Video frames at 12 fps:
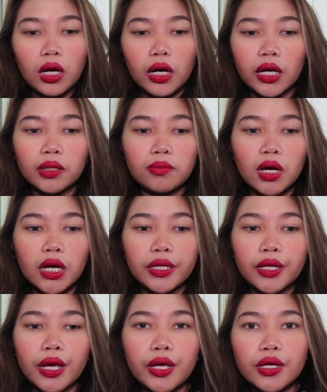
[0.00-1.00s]
Alright, mga
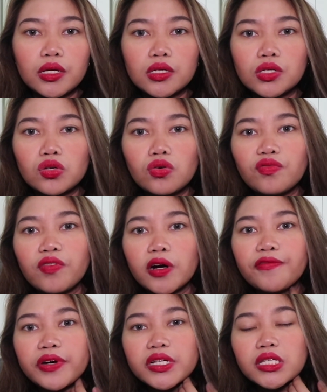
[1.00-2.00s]
day. So
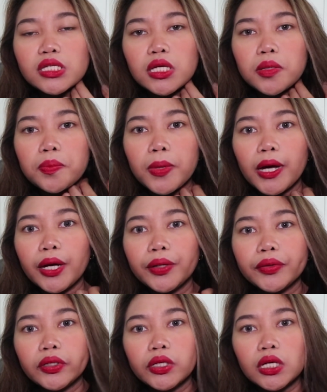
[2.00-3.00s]
far, first scene
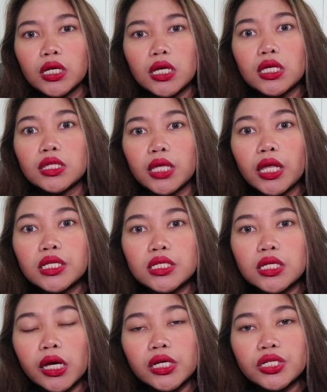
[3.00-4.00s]
pa
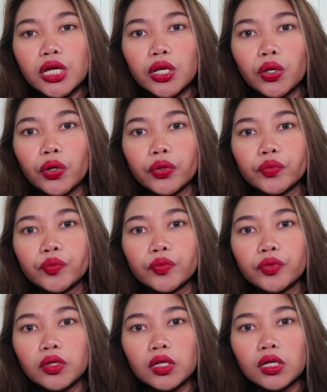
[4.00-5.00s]
intense na kayo siya, no?
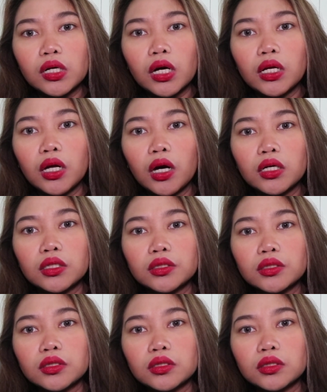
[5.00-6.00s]
Kanang,
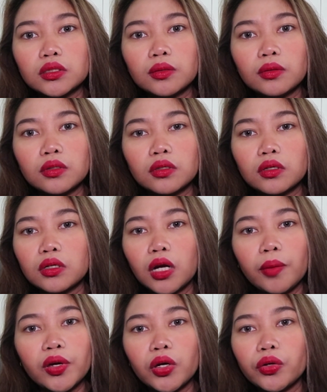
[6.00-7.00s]

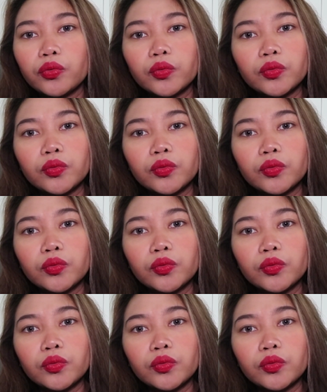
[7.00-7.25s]
grabe good.